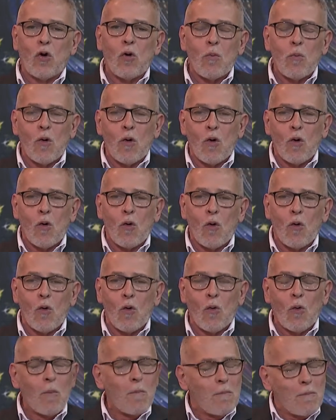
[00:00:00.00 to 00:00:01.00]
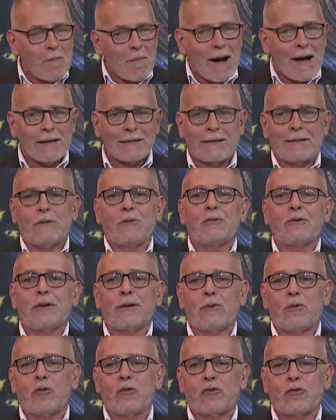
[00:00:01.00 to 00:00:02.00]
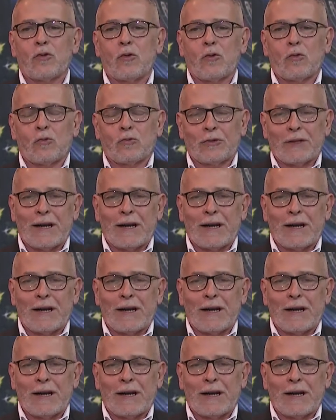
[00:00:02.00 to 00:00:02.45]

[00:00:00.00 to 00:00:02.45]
como más que un recurso,